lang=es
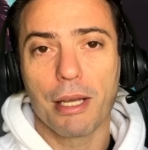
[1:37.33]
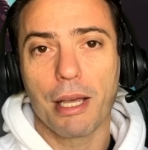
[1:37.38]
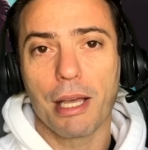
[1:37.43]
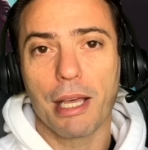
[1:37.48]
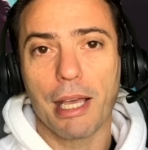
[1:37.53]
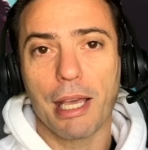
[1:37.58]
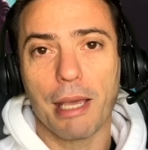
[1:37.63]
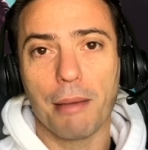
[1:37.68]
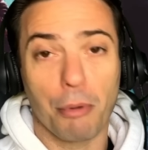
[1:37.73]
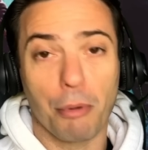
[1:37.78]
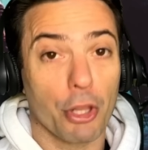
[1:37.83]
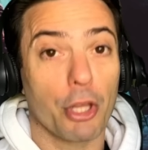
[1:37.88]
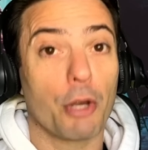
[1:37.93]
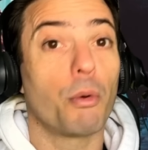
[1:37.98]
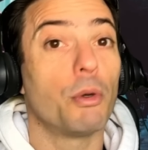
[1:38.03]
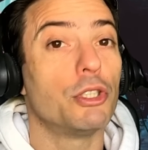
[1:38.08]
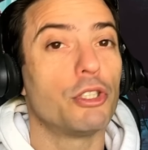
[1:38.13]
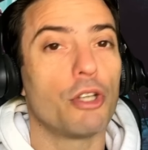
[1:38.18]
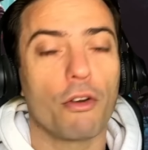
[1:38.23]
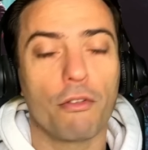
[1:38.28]
eh, por
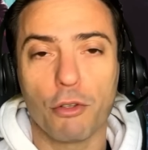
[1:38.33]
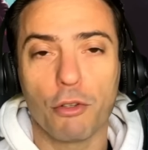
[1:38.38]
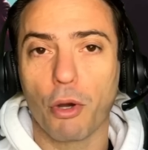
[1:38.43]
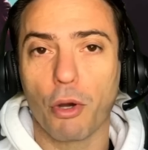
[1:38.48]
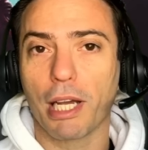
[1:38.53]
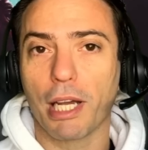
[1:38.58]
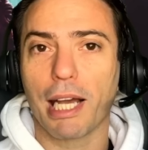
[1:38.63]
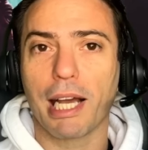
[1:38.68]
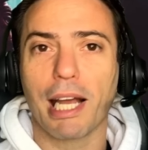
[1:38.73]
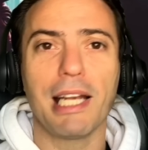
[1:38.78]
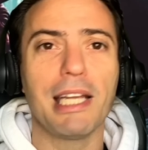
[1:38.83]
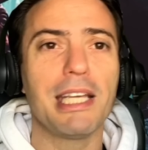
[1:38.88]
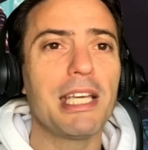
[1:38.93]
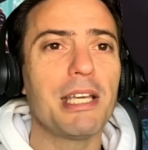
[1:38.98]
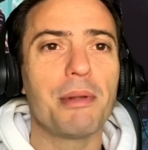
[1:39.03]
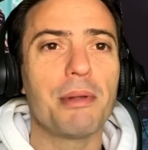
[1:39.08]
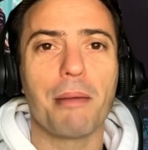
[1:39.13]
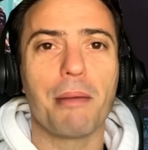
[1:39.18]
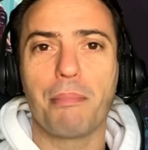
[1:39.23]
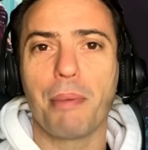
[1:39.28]
descuento de flujo de caja
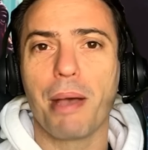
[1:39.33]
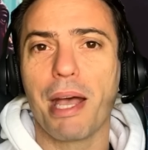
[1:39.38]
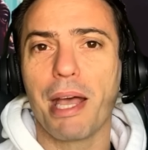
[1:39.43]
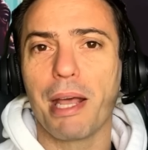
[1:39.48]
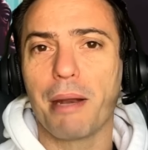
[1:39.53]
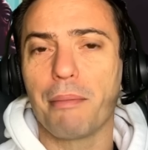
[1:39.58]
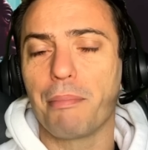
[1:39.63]
libre, per,